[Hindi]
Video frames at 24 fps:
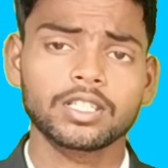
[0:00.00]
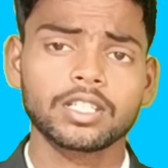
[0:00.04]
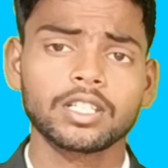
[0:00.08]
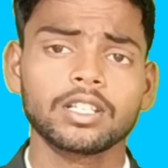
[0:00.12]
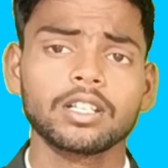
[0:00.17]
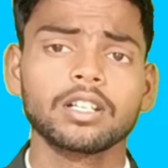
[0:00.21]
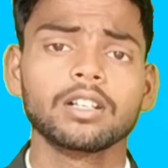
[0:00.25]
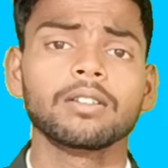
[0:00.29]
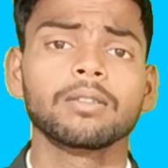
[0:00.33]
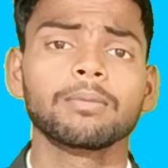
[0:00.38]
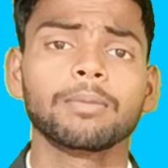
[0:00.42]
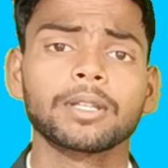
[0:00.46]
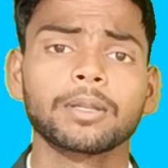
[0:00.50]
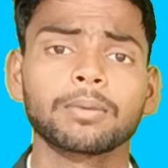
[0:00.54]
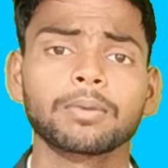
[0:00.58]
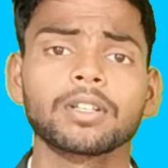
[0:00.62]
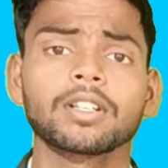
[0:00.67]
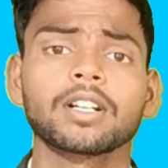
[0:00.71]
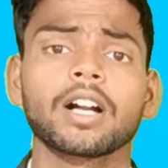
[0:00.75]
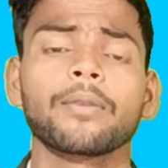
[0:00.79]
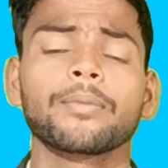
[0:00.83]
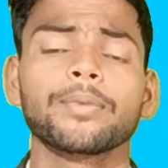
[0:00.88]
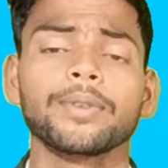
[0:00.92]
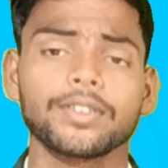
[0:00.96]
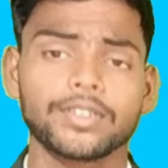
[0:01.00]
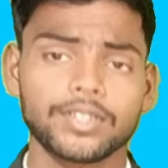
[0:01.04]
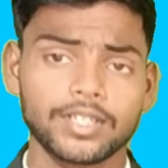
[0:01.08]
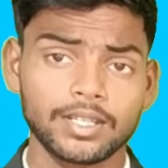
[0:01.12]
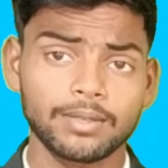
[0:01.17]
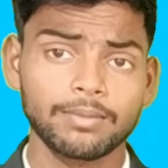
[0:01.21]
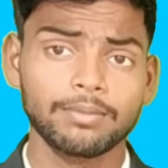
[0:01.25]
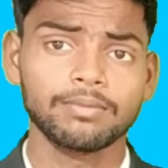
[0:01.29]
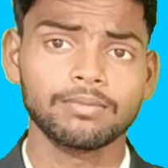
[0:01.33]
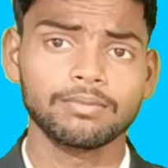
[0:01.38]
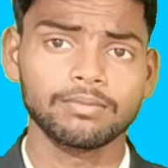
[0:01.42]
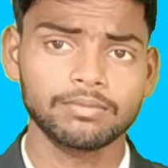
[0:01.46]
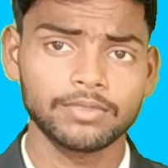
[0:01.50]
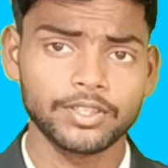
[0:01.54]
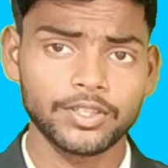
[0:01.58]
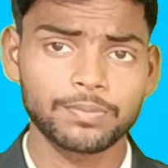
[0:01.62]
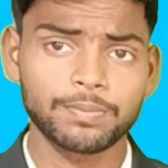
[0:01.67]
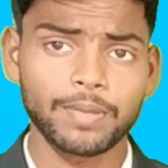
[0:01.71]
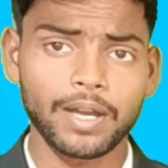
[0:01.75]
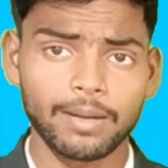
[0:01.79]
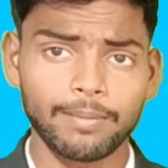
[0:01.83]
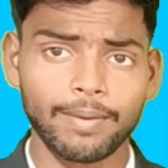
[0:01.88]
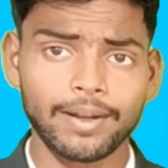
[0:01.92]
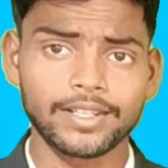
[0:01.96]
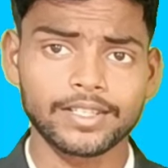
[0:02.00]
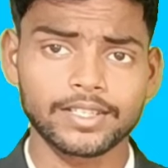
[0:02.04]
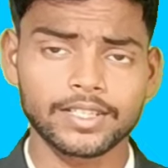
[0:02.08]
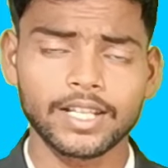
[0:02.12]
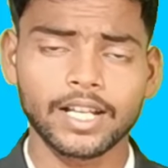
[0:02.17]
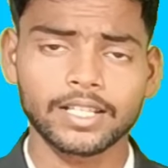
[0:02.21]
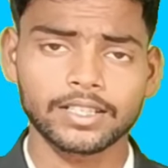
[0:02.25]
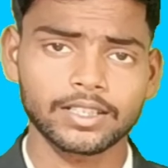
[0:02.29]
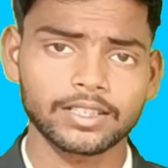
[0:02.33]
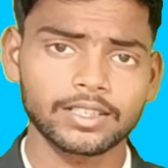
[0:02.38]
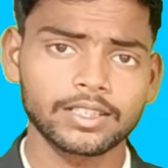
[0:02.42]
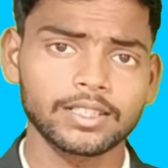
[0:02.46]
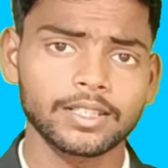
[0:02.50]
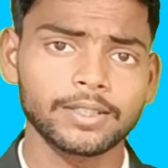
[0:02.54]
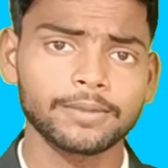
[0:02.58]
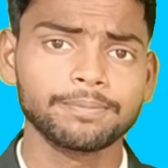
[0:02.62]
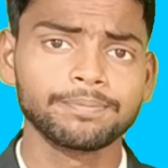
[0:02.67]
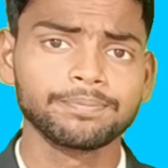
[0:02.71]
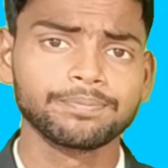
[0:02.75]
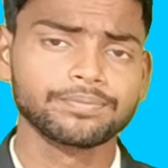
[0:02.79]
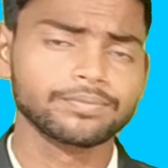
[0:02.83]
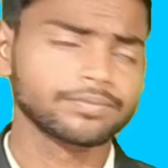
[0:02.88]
से मतलब कि काफ़ी अच्छी स्पेल बारिश की आ सकते हैं